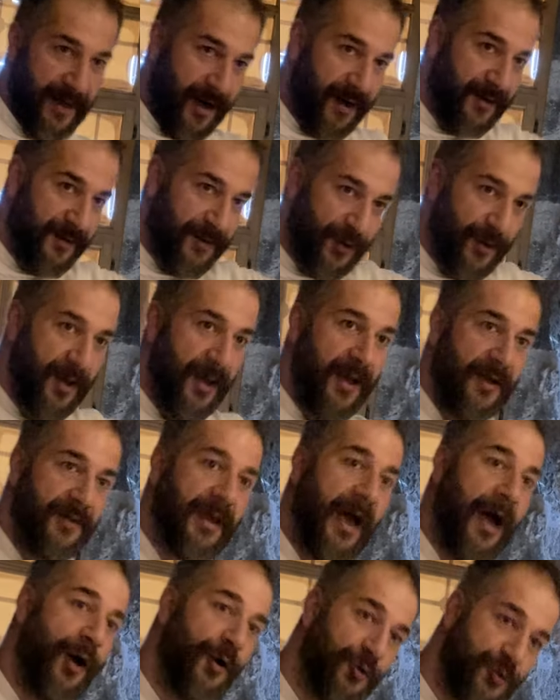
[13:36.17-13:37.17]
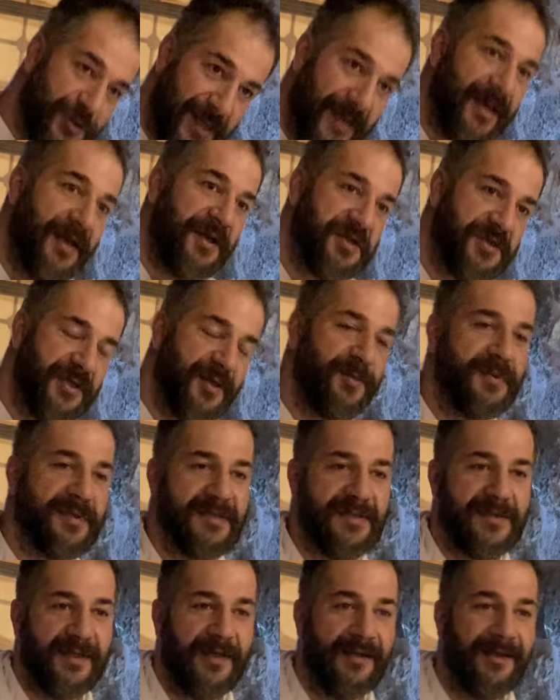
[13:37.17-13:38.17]
Artık taarruza geçtiğimiz
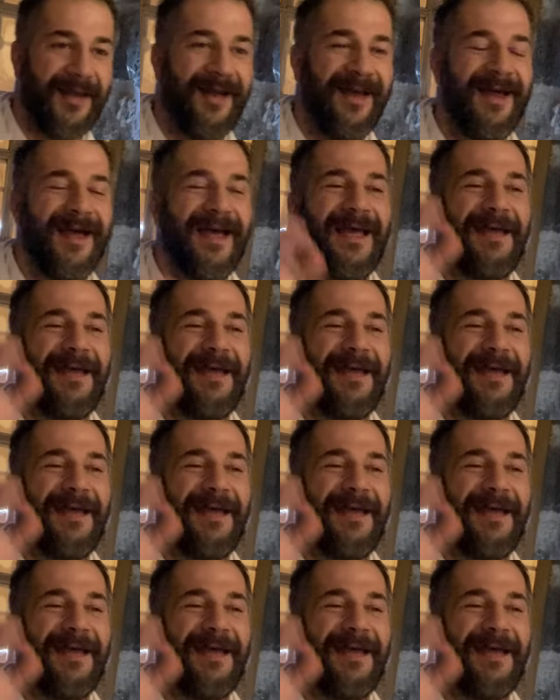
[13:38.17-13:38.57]
sırada